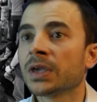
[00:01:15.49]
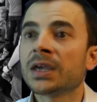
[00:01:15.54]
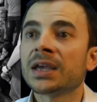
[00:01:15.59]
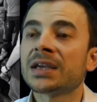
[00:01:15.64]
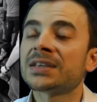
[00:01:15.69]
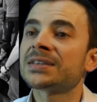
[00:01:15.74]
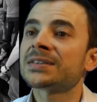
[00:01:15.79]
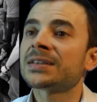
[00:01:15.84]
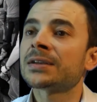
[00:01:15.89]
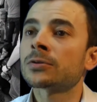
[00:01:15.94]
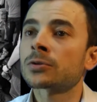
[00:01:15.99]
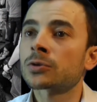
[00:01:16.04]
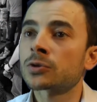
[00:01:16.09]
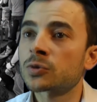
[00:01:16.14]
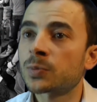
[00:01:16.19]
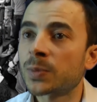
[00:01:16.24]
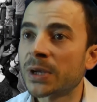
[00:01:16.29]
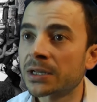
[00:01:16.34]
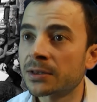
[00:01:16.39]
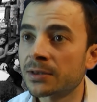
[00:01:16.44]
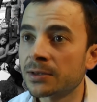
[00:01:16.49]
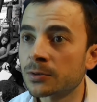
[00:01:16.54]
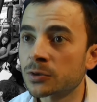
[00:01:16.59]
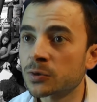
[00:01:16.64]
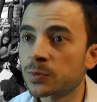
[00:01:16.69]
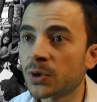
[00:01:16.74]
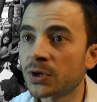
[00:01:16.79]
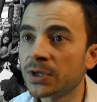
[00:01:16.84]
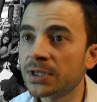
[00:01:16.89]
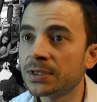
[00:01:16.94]
Existen otros
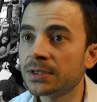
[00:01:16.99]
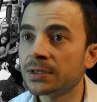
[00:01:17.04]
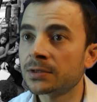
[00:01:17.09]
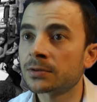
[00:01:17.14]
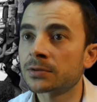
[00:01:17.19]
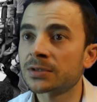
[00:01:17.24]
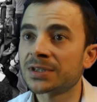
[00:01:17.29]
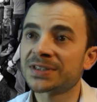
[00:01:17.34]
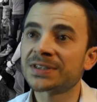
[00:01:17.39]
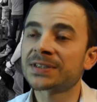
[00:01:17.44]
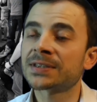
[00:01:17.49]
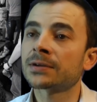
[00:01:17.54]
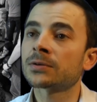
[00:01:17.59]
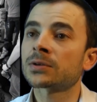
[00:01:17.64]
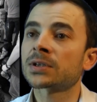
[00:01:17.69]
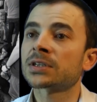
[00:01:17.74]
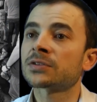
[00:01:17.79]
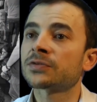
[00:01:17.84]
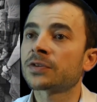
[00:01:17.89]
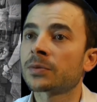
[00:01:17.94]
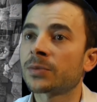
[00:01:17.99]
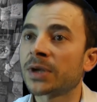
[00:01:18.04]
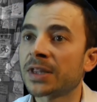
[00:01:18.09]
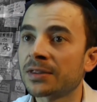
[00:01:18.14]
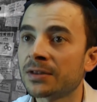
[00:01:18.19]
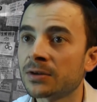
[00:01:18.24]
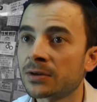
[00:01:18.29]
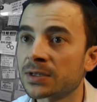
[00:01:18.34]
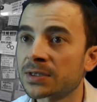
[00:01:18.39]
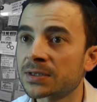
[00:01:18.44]
partidos políticos y existen otras
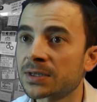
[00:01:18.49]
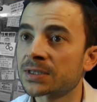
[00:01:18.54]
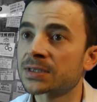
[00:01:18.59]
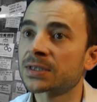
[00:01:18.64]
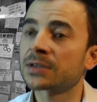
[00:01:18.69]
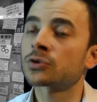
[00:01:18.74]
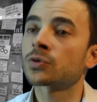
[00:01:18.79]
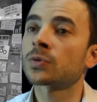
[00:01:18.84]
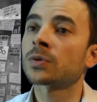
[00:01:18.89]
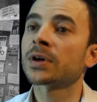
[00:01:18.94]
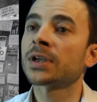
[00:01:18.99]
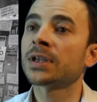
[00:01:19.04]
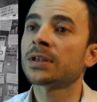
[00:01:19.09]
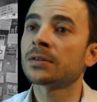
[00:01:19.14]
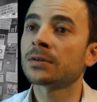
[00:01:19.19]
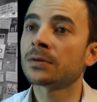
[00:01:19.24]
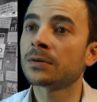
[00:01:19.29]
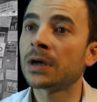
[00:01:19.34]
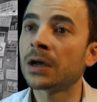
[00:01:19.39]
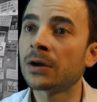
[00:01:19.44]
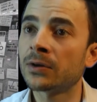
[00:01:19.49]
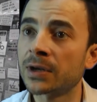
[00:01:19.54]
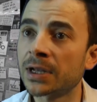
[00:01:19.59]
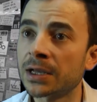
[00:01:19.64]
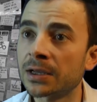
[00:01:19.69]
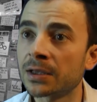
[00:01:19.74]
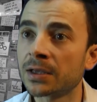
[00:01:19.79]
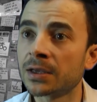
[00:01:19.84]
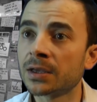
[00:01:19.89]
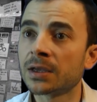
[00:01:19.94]
formaciones que están surgiendo
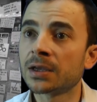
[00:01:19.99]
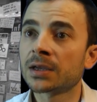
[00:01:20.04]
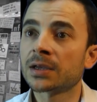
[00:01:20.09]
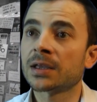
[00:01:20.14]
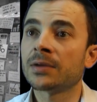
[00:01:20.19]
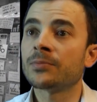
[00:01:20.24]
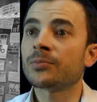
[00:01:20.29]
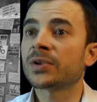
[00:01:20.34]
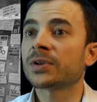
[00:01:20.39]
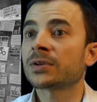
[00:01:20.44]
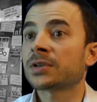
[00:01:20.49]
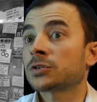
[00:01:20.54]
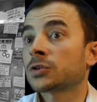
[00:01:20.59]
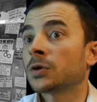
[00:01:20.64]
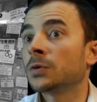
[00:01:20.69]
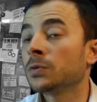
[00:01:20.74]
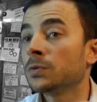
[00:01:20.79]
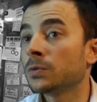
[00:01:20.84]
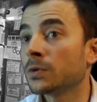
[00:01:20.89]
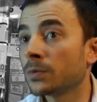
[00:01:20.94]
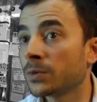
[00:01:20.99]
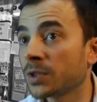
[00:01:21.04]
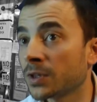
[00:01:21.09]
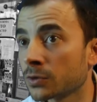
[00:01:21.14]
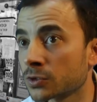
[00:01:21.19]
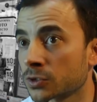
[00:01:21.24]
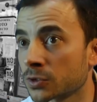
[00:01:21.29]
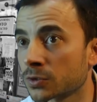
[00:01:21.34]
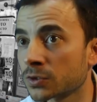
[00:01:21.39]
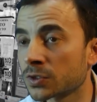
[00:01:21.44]
ahora, que, que son
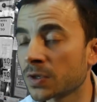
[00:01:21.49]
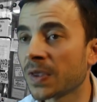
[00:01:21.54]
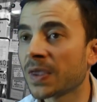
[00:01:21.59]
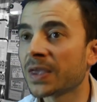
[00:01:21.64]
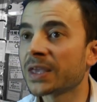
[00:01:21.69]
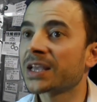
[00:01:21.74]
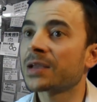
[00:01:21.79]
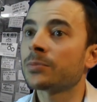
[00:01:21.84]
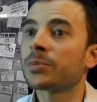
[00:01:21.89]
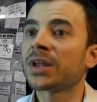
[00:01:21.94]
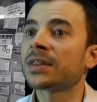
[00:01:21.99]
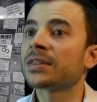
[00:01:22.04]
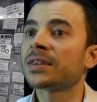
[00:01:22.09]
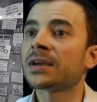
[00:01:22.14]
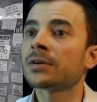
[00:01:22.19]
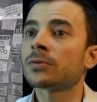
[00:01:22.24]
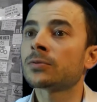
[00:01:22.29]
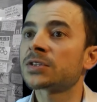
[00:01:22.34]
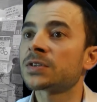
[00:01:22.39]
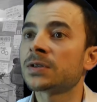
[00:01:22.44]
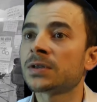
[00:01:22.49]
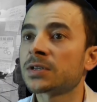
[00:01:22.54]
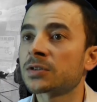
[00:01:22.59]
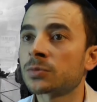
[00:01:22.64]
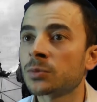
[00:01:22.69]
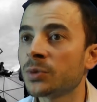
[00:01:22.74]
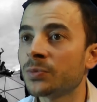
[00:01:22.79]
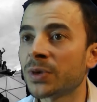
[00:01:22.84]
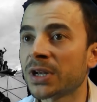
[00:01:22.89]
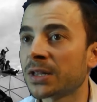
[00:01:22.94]
novedosos, que plantean cuestiones
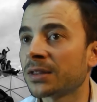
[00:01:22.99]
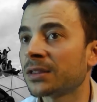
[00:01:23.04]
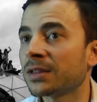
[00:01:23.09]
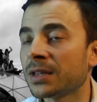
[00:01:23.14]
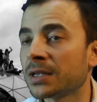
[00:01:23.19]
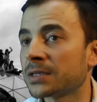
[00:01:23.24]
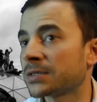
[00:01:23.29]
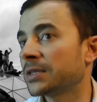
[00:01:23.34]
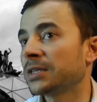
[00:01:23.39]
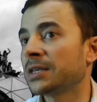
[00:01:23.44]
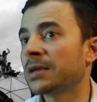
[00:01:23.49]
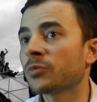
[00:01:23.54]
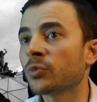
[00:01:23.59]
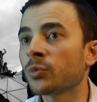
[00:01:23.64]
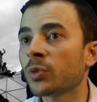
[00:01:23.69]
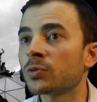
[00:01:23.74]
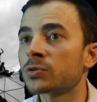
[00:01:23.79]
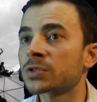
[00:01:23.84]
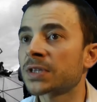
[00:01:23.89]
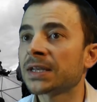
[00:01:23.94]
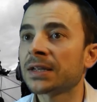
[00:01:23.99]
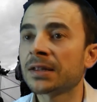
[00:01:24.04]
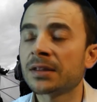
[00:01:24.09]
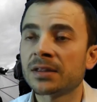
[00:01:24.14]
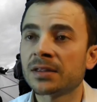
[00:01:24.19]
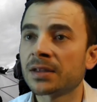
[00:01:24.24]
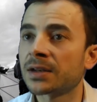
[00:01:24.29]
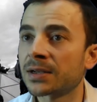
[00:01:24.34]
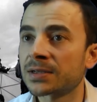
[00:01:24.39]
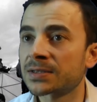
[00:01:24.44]
muy parecidas. Y a mí me gustaría
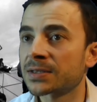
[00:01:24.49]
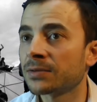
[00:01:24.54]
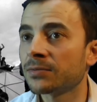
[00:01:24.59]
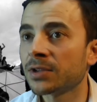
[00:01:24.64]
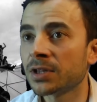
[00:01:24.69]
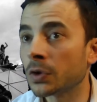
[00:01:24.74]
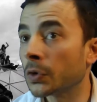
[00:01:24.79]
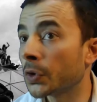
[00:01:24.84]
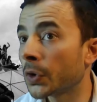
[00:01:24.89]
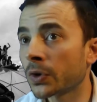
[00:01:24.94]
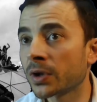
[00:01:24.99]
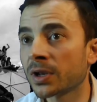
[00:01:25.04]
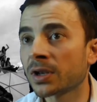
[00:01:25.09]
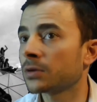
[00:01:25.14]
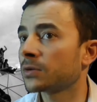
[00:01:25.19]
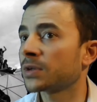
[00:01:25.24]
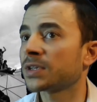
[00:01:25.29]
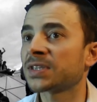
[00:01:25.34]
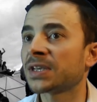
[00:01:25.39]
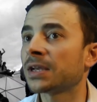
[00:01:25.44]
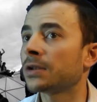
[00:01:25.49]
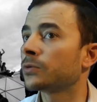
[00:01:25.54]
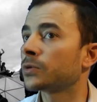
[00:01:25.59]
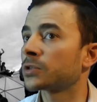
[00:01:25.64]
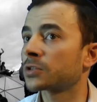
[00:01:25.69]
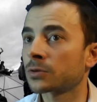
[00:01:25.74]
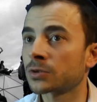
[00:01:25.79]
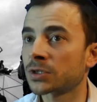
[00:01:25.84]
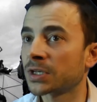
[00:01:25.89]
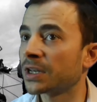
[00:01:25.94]
decir en este vídeo, no creo que sean
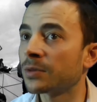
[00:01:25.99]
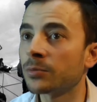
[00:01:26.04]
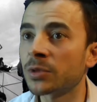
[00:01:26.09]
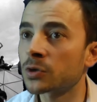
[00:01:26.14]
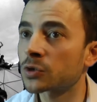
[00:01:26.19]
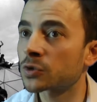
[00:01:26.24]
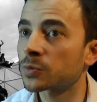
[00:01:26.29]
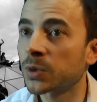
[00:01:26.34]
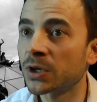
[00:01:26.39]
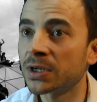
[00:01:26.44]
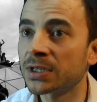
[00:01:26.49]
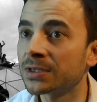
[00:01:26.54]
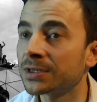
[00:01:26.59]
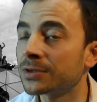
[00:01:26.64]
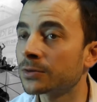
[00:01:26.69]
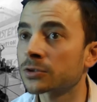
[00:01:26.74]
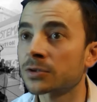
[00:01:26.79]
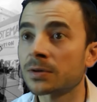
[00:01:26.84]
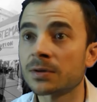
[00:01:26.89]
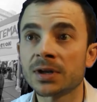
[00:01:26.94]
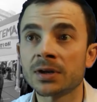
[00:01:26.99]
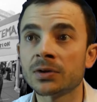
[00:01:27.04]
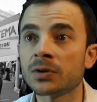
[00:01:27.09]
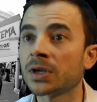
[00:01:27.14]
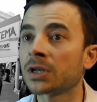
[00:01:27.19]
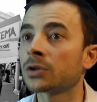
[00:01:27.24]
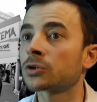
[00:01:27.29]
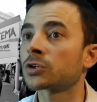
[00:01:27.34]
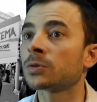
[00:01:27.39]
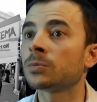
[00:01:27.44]
nuestros enemigos políticos, creo
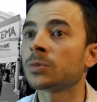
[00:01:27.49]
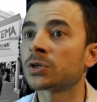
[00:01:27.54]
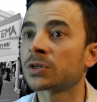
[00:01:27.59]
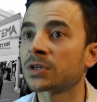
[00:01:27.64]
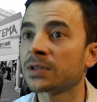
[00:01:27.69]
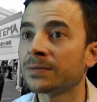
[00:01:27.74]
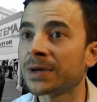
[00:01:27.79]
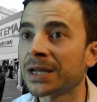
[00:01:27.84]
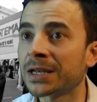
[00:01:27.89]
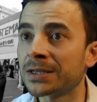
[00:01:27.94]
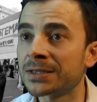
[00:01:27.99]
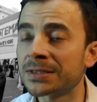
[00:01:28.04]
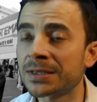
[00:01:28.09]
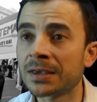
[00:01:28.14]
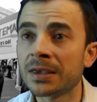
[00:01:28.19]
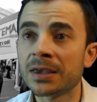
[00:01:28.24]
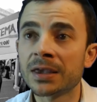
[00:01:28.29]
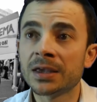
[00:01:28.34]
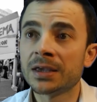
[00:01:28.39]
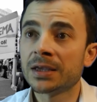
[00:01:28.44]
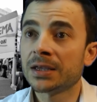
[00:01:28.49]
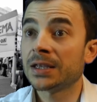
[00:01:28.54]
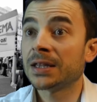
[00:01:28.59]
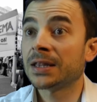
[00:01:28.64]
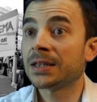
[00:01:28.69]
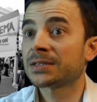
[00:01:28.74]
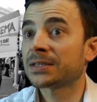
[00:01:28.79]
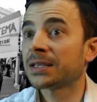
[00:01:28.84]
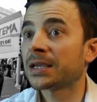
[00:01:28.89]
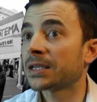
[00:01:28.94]
que no somos rivales y
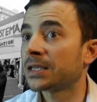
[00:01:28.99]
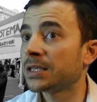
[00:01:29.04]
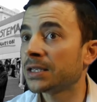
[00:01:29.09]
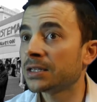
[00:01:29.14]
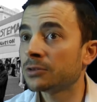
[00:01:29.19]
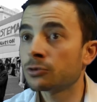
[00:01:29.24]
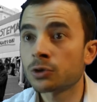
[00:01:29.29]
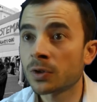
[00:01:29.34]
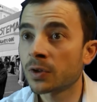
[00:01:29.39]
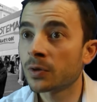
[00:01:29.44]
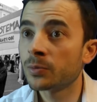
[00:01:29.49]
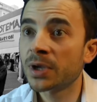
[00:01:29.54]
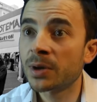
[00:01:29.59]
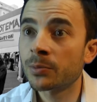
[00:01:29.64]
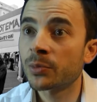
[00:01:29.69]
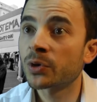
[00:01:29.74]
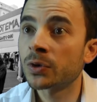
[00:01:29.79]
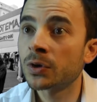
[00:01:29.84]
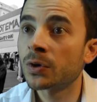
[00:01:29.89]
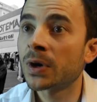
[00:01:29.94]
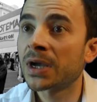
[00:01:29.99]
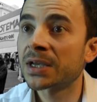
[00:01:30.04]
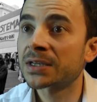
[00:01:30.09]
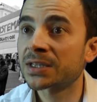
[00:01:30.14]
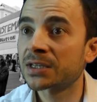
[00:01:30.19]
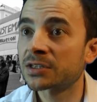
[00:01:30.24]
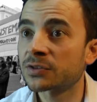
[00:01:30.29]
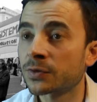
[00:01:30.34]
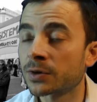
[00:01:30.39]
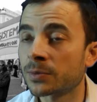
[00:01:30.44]
desde aquí todo mi apoyo a
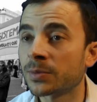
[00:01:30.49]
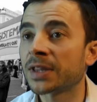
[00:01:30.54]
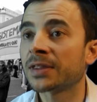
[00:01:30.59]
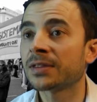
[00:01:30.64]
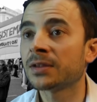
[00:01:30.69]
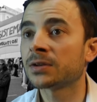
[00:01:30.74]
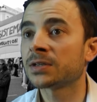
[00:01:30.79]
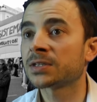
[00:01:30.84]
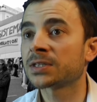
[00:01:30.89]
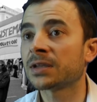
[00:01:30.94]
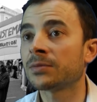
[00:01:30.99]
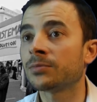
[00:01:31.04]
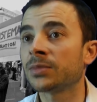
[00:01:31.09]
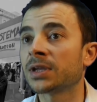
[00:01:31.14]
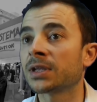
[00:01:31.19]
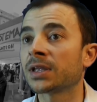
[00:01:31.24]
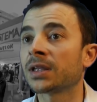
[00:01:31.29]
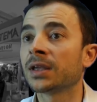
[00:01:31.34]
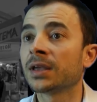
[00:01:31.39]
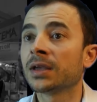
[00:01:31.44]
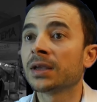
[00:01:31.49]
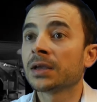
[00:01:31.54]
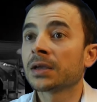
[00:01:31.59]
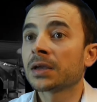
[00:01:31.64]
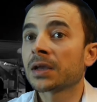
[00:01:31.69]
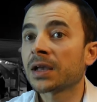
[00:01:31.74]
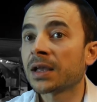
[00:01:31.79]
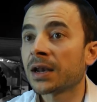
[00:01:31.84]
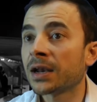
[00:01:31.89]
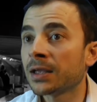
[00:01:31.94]
esas formaciones también
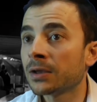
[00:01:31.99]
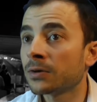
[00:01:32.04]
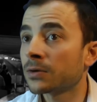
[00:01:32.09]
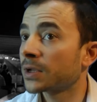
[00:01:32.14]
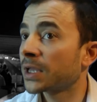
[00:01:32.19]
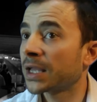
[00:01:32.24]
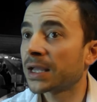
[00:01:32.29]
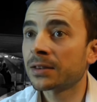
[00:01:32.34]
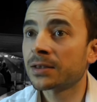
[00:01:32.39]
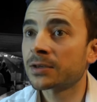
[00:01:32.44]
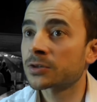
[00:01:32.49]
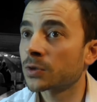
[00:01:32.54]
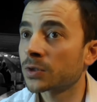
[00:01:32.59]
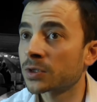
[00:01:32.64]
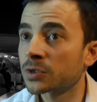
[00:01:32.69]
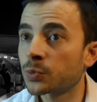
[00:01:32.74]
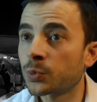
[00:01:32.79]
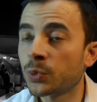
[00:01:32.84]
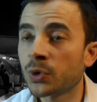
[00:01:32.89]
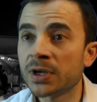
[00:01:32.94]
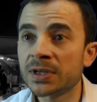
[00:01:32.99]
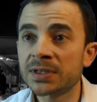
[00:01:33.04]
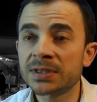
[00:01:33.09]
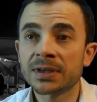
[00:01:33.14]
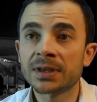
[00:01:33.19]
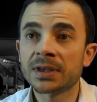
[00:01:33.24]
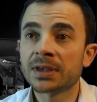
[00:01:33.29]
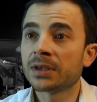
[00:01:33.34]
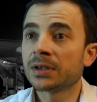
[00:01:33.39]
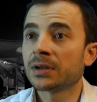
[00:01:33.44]
creo que antes o
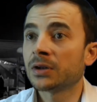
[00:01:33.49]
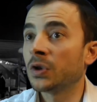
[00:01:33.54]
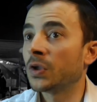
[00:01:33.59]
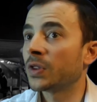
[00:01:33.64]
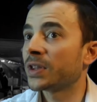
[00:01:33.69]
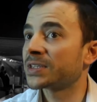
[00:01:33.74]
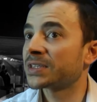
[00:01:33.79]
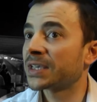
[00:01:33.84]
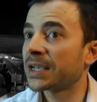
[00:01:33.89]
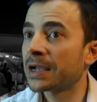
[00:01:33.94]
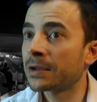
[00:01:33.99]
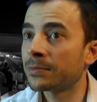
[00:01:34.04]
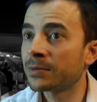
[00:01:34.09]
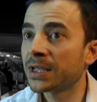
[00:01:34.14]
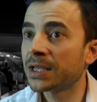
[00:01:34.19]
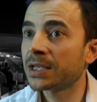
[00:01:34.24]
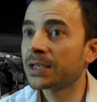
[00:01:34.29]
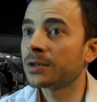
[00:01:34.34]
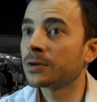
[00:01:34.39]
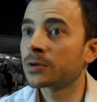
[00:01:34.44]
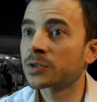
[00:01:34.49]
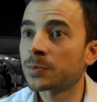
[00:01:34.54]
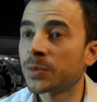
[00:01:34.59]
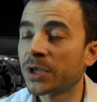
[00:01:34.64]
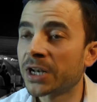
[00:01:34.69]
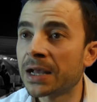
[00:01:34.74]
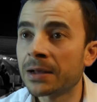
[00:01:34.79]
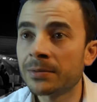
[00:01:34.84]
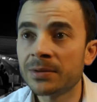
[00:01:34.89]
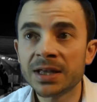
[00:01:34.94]
después lo deseable y lo
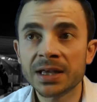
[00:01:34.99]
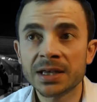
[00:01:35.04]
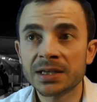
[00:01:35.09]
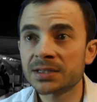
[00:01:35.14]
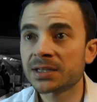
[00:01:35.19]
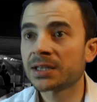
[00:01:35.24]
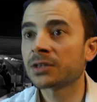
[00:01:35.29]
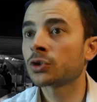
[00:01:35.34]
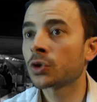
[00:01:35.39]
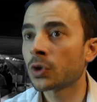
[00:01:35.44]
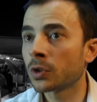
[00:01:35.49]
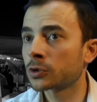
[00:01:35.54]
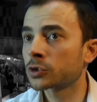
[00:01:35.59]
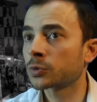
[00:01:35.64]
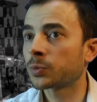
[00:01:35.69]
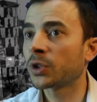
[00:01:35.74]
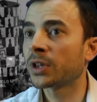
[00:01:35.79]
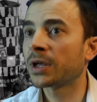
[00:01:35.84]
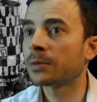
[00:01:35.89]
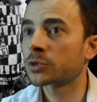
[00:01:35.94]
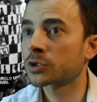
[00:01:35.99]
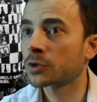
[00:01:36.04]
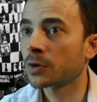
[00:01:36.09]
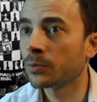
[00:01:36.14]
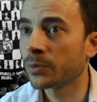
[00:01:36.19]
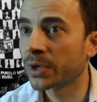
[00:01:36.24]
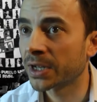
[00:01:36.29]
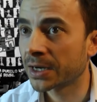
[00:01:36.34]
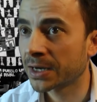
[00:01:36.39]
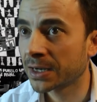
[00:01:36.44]
esperable es que todos podamos
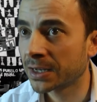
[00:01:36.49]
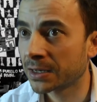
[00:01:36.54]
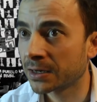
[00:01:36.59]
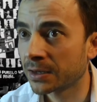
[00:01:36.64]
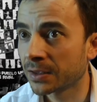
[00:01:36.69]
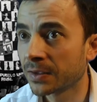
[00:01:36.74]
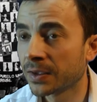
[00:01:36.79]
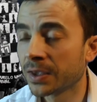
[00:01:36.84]
converger